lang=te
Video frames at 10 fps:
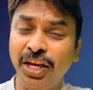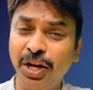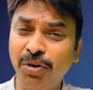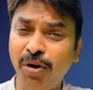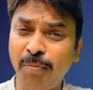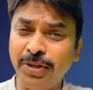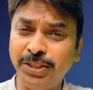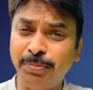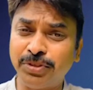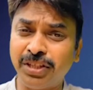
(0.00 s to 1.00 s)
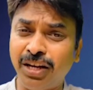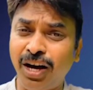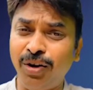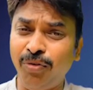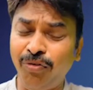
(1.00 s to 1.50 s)
ఎన్నో మంచి
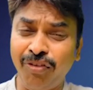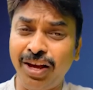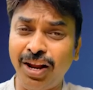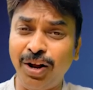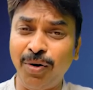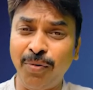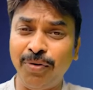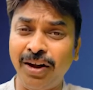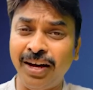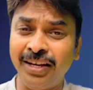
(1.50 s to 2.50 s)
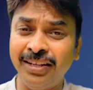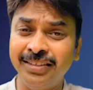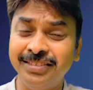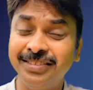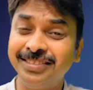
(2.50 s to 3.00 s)
పుస్తకాలు వేలల్లో ఉన్నాయి
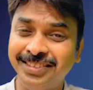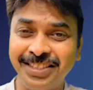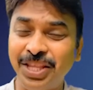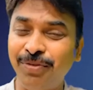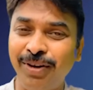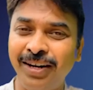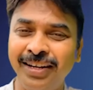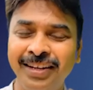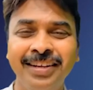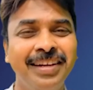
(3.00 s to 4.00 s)
చదవండి